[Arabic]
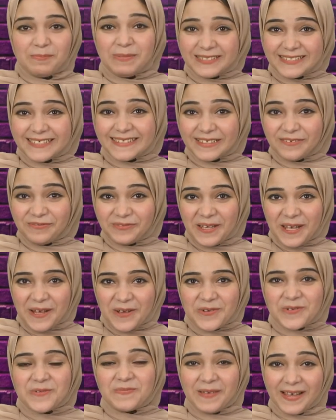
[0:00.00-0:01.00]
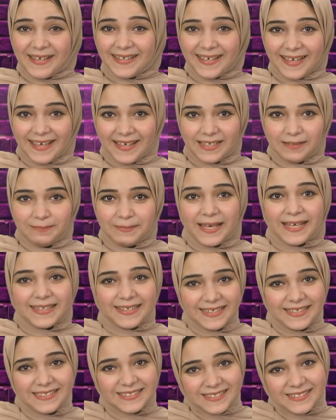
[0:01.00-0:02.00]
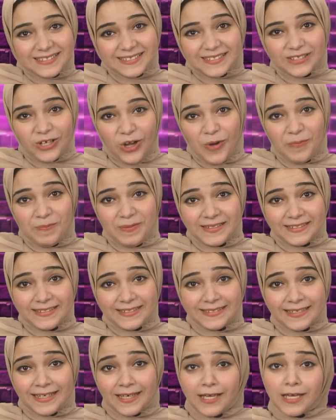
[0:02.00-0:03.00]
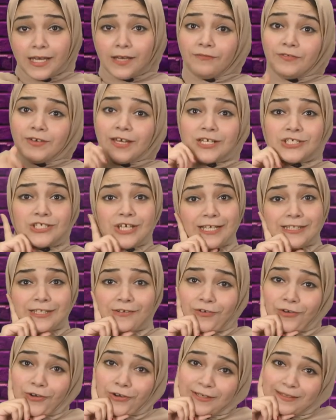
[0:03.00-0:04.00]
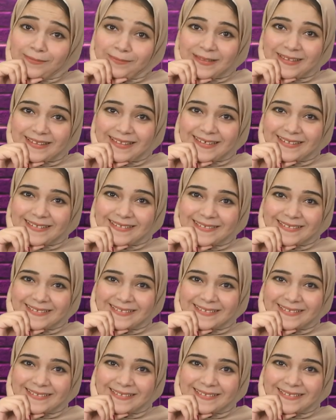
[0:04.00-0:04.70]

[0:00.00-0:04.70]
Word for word: بس تفتكروا مي حلمي هتعيش قصه حب جديده فيها شحطه فوات من تاني